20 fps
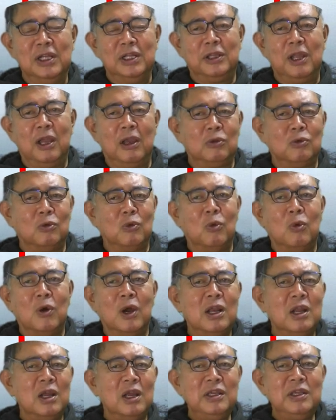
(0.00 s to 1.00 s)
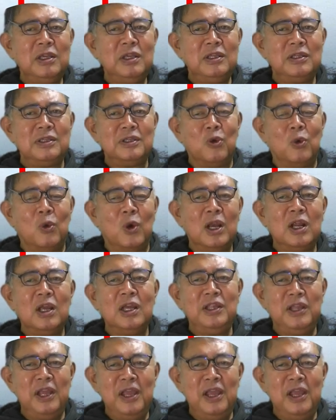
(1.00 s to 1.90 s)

だけど、お笑い芸人、お笑いで